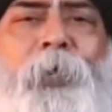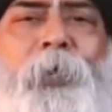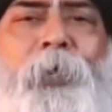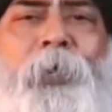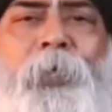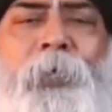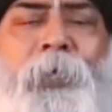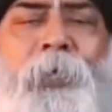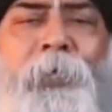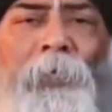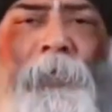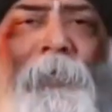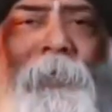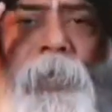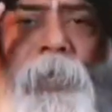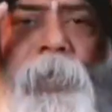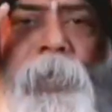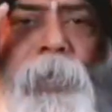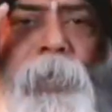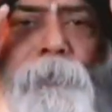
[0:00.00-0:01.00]
இல்லையா
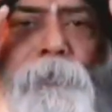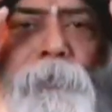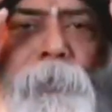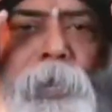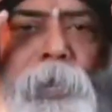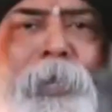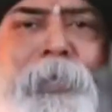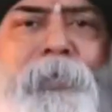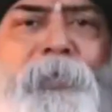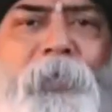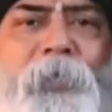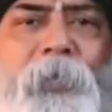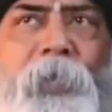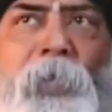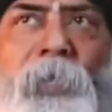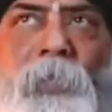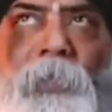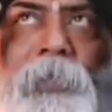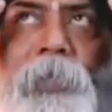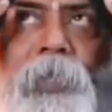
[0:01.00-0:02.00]
தன்னை மறந்து
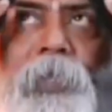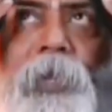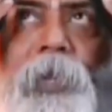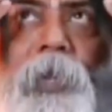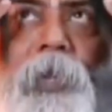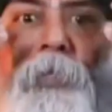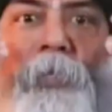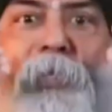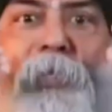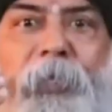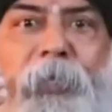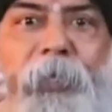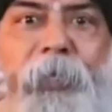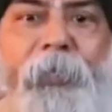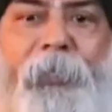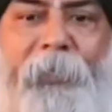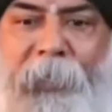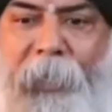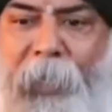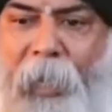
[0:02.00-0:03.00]
இல்லை தான் என்ற
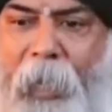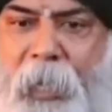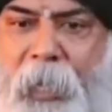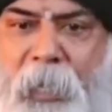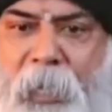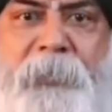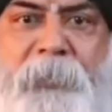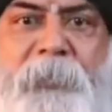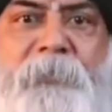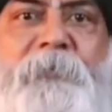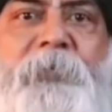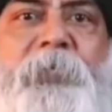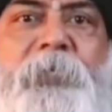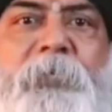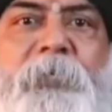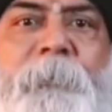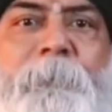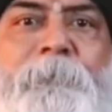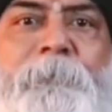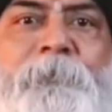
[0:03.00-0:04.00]
இதே அழிந்து
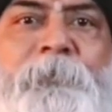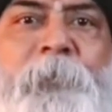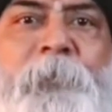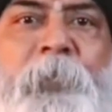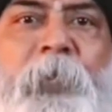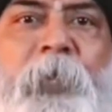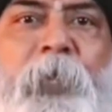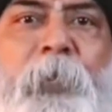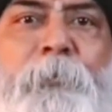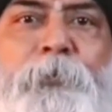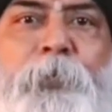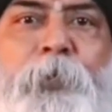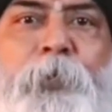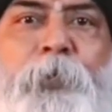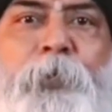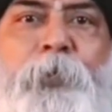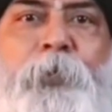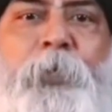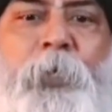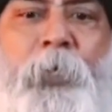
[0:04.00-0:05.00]
விட்டது அப்போ
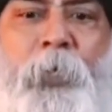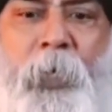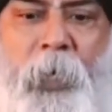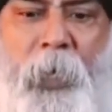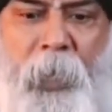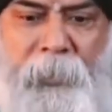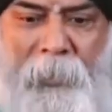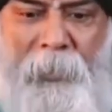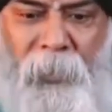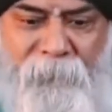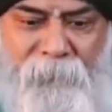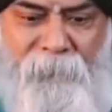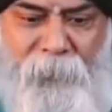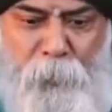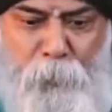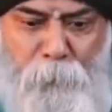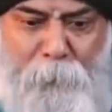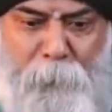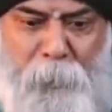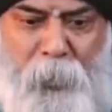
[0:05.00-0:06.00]
அங்கே
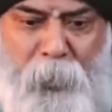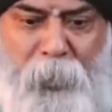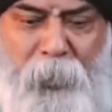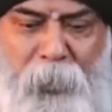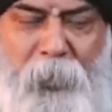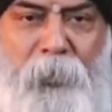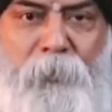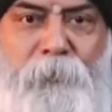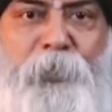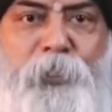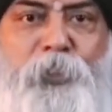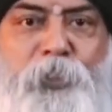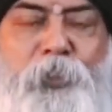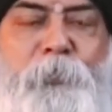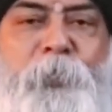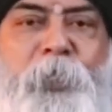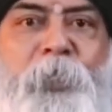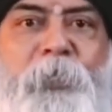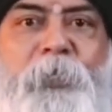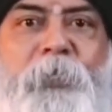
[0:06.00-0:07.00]
வெறும் பாடல்
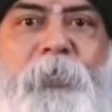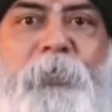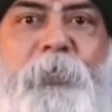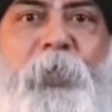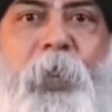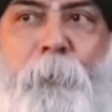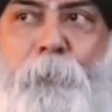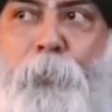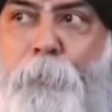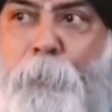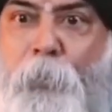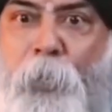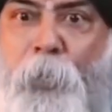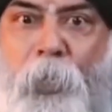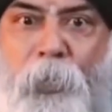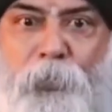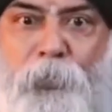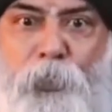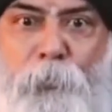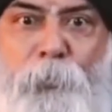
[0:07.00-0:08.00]
மட்டுமே இருக்கிறது அப்போ
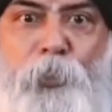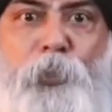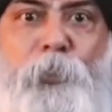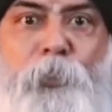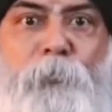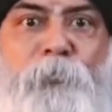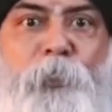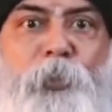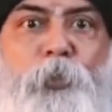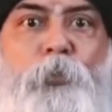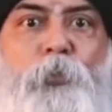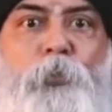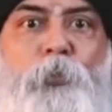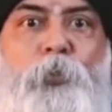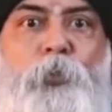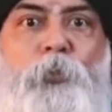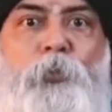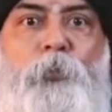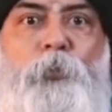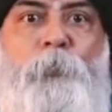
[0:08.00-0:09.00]
பாட்டு மட்டும் வந்து
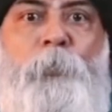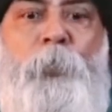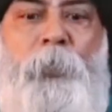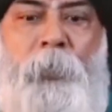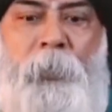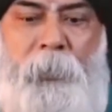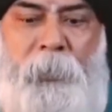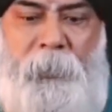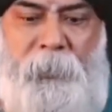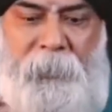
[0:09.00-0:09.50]
கொண்டு இருக்கும்